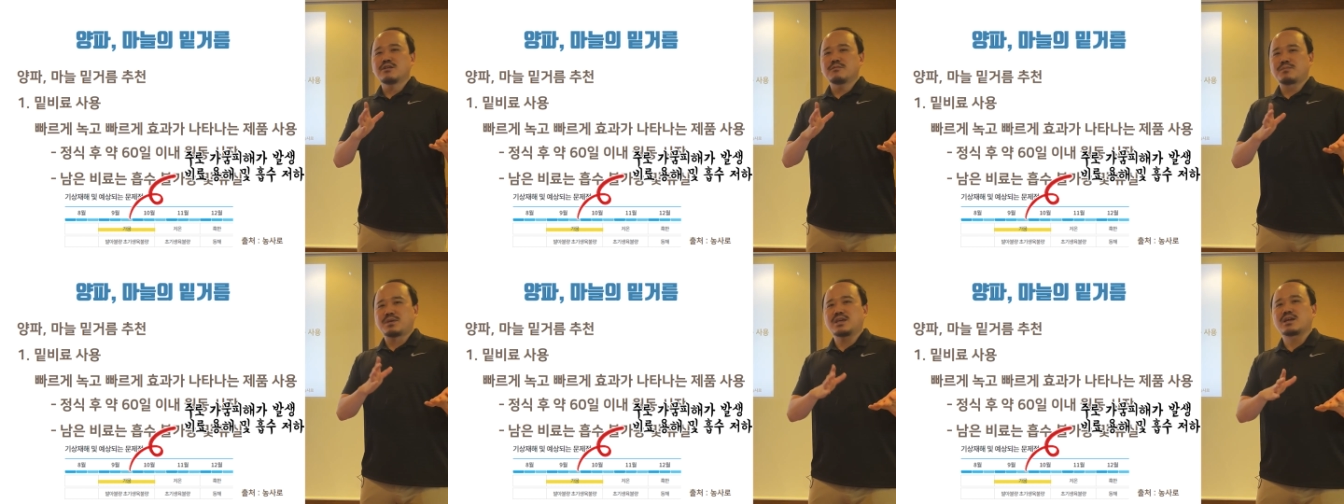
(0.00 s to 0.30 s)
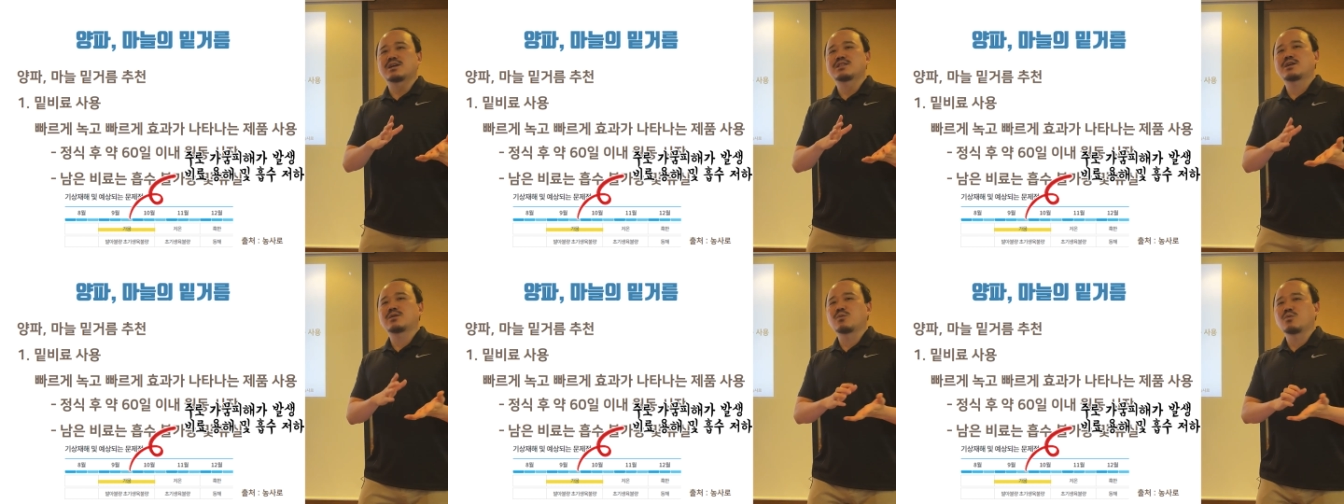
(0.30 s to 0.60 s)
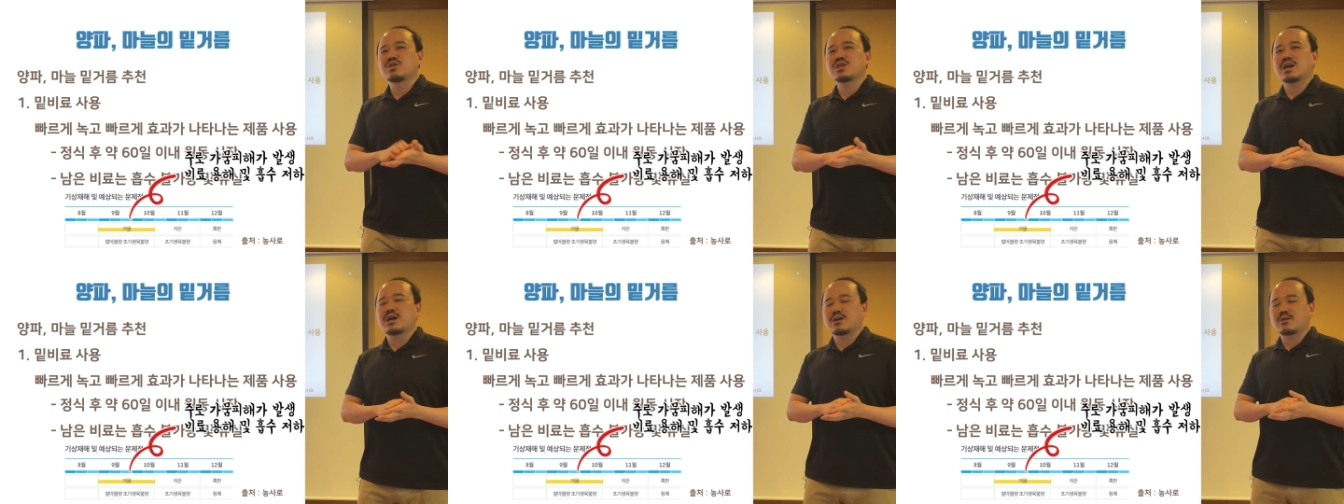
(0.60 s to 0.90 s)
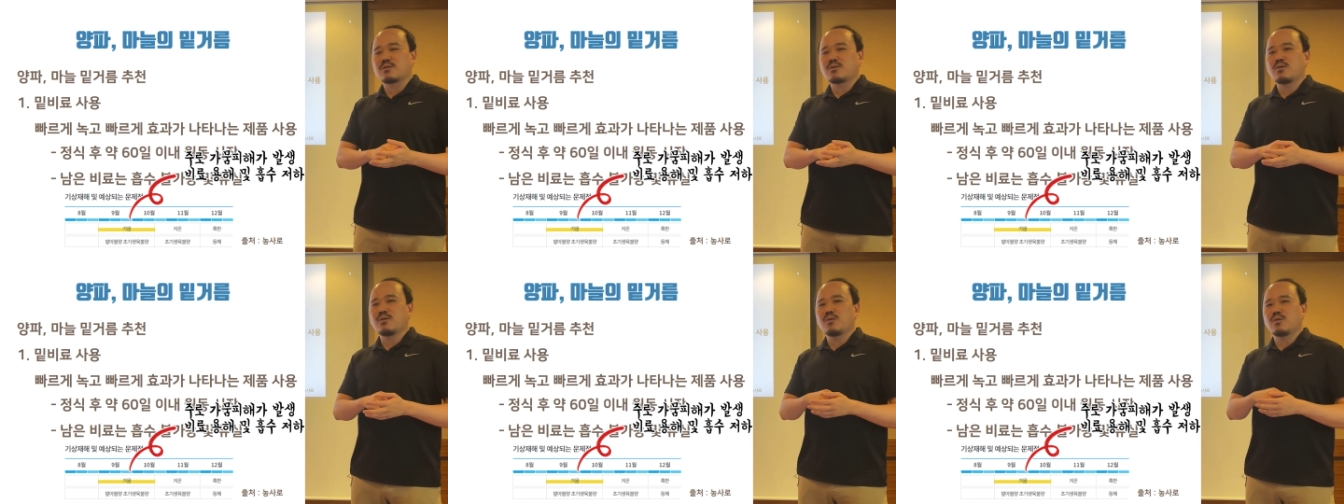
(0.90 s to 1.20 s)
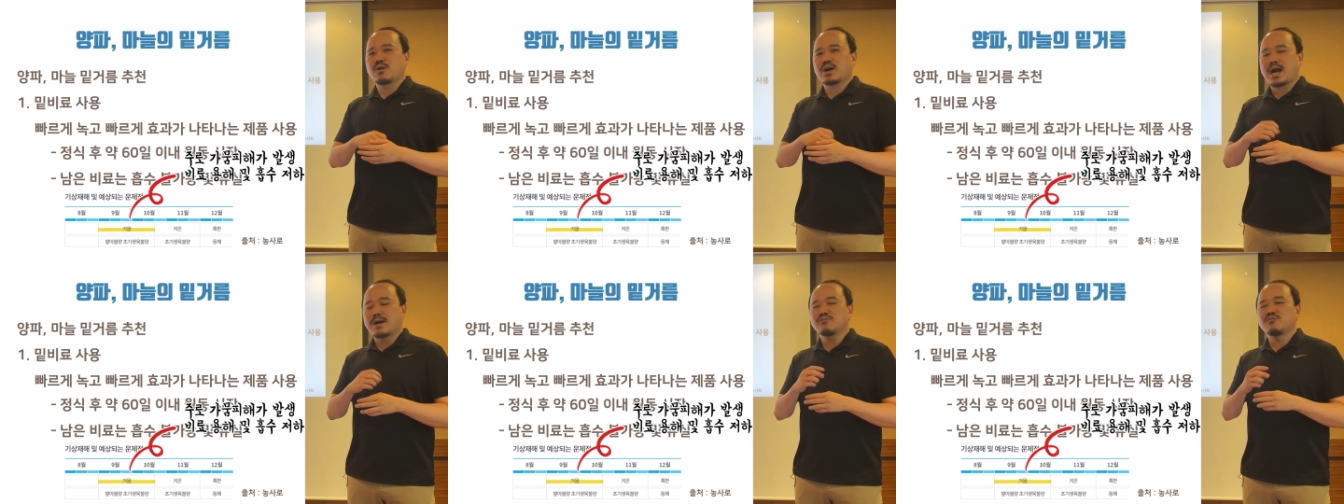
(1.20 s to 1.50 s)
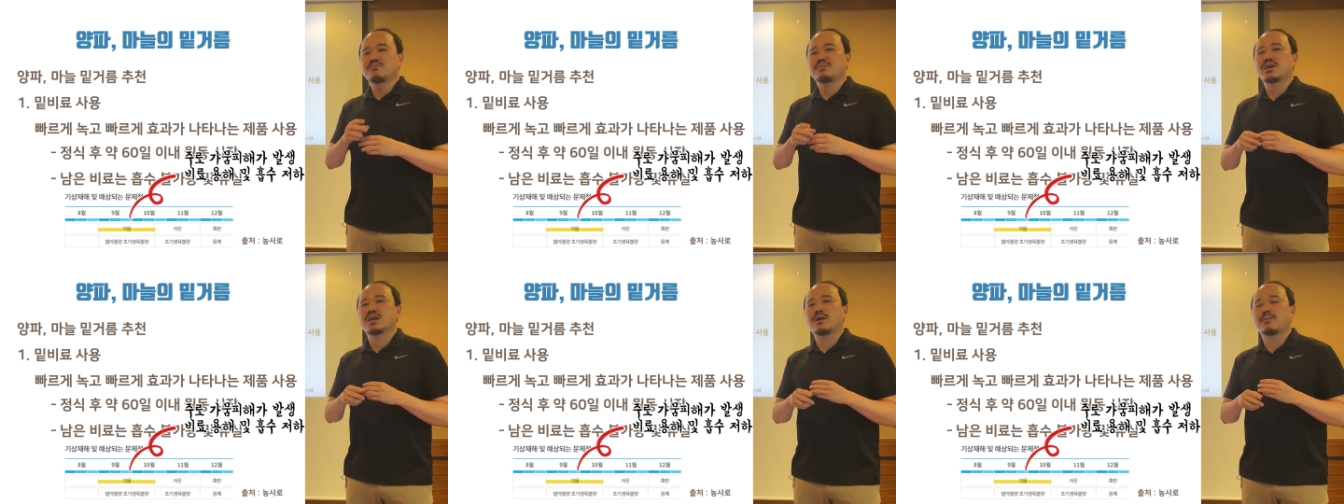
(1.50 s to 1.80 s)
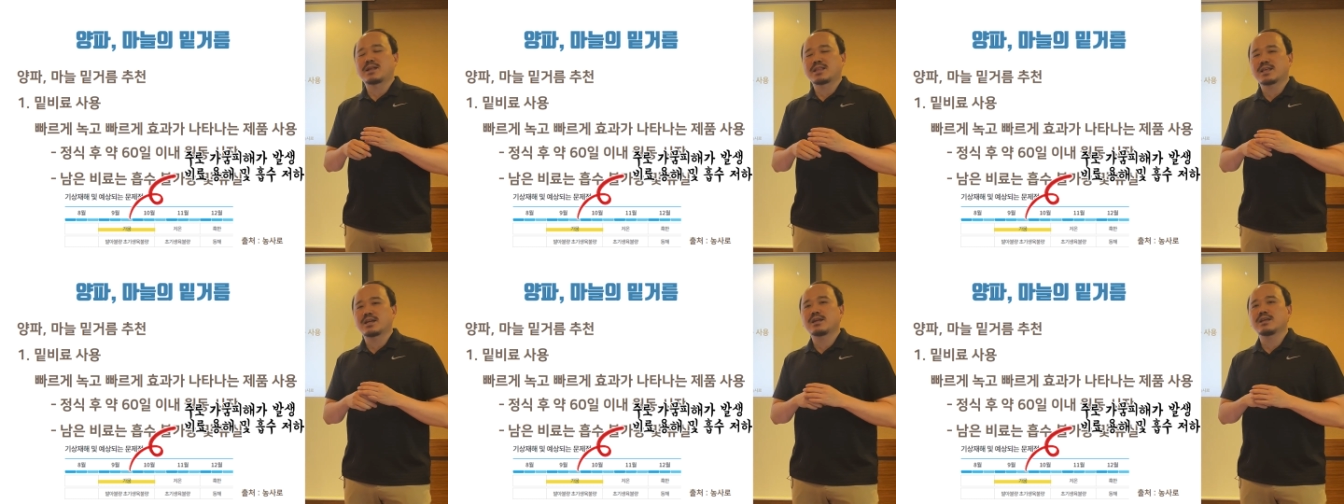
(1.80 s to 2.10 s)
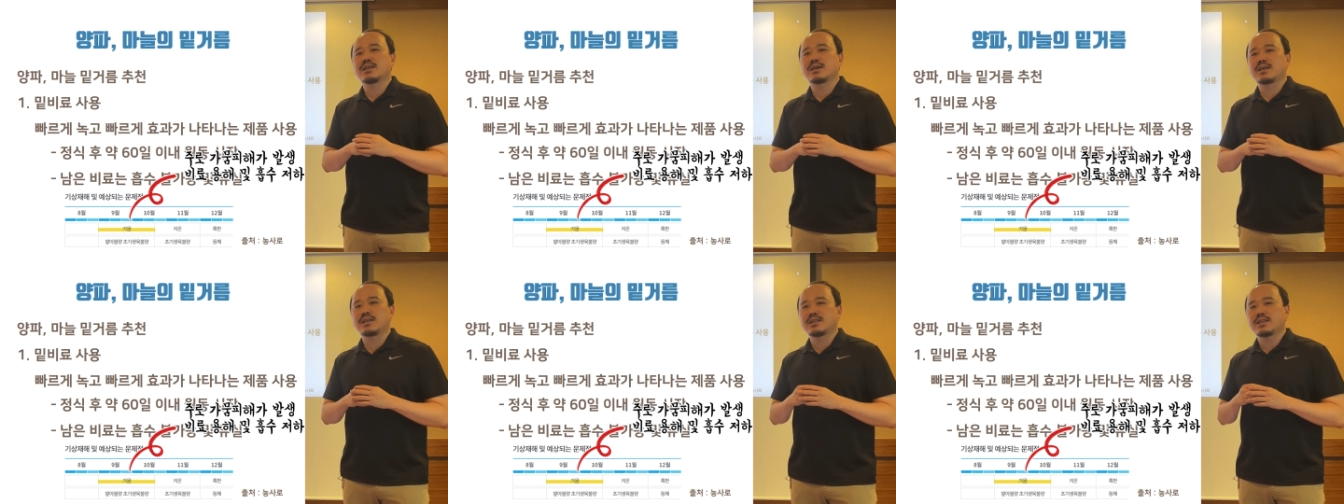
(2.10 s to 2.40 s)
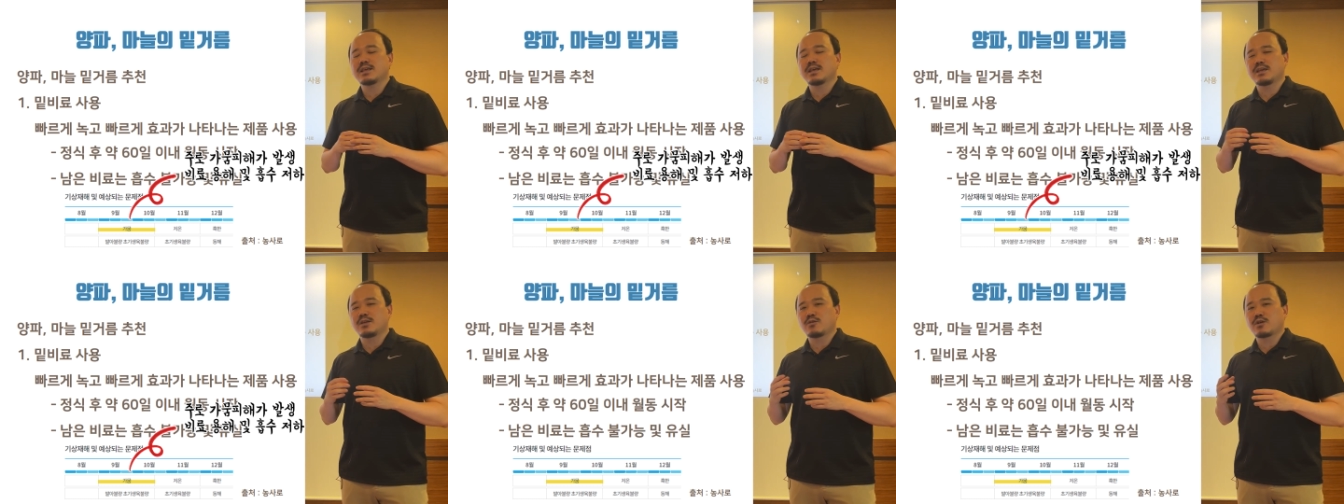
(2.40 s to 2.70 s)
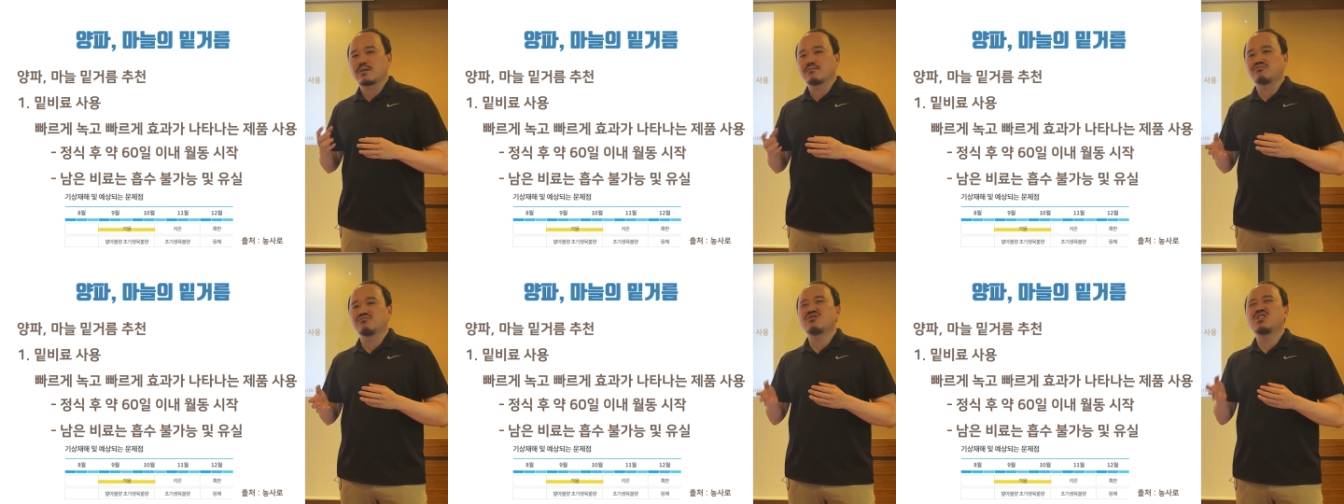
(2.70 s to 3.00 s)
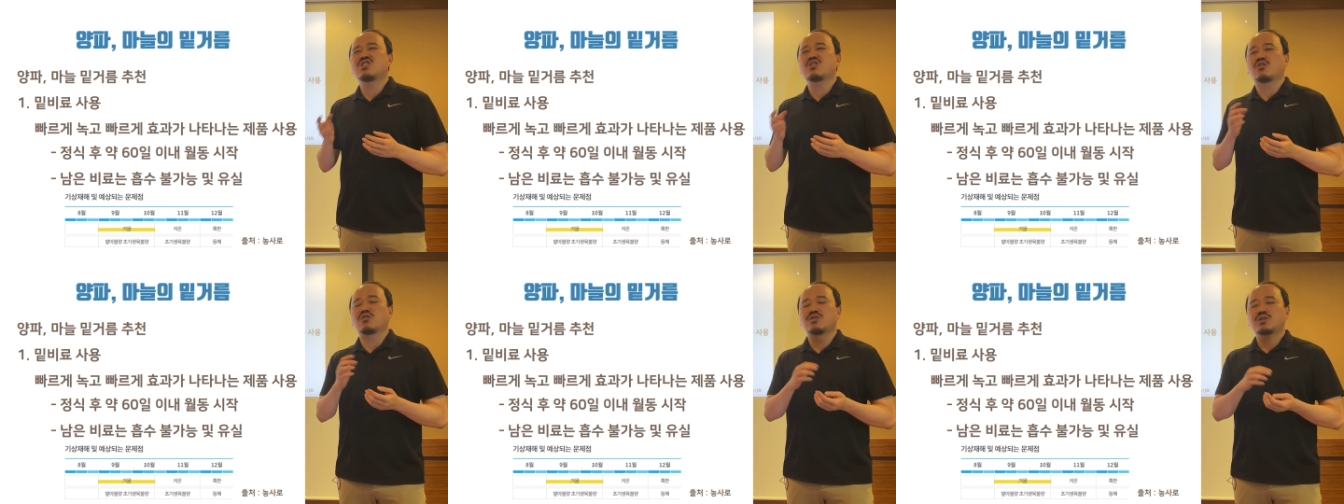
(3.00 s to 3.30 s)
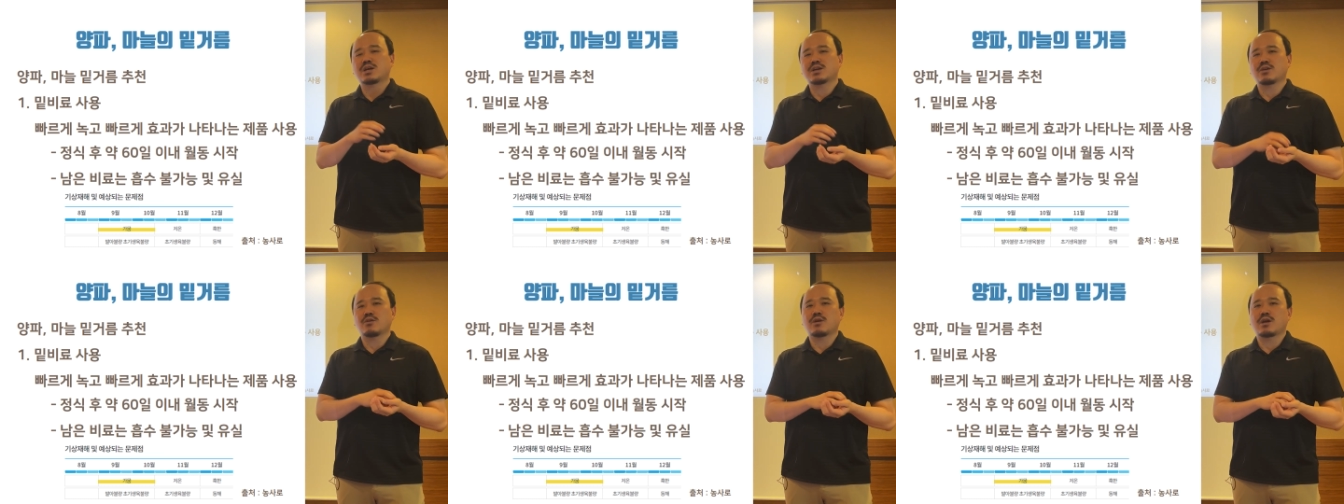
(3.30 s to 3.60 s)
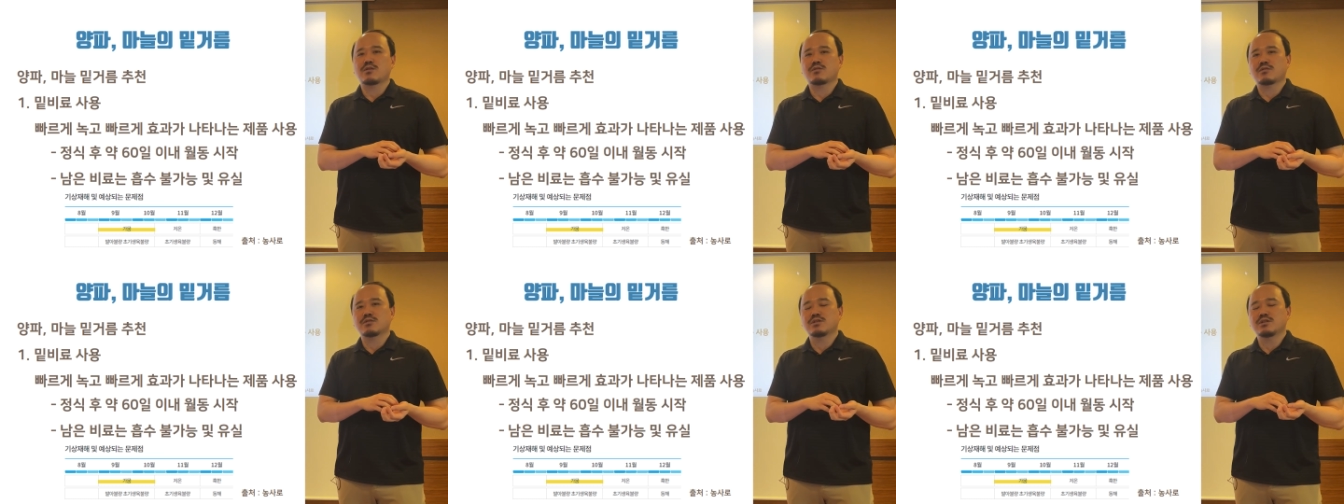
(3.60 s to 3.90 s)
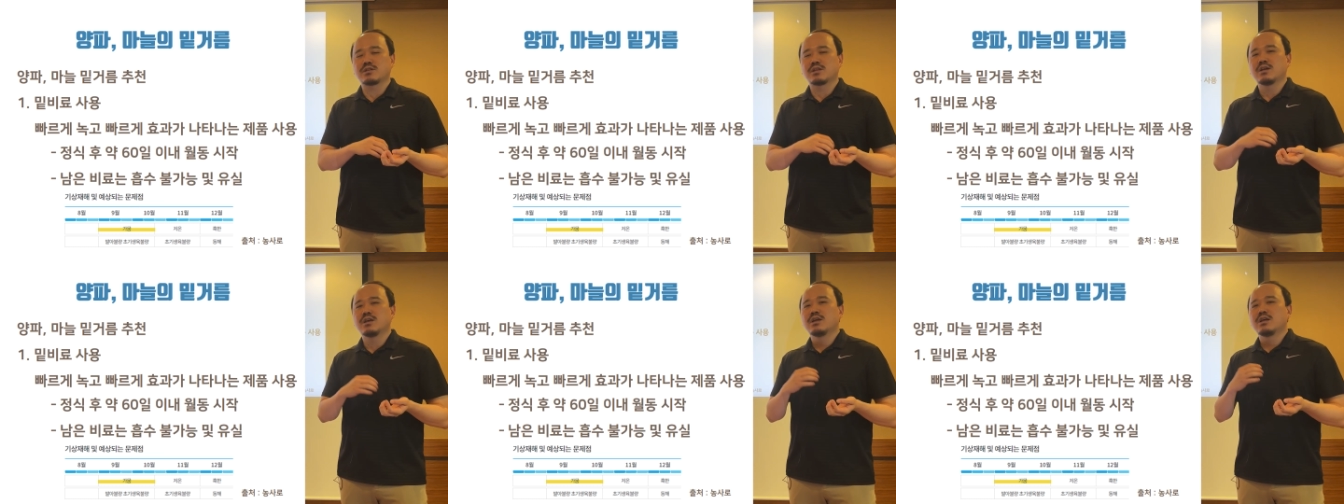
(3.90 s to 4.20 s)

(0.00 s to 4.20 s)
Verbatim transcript: 비가 잘 오지 않고 가뭄 피해가 많다라는 얘기인데 이렇게 물이 적은 환경에서는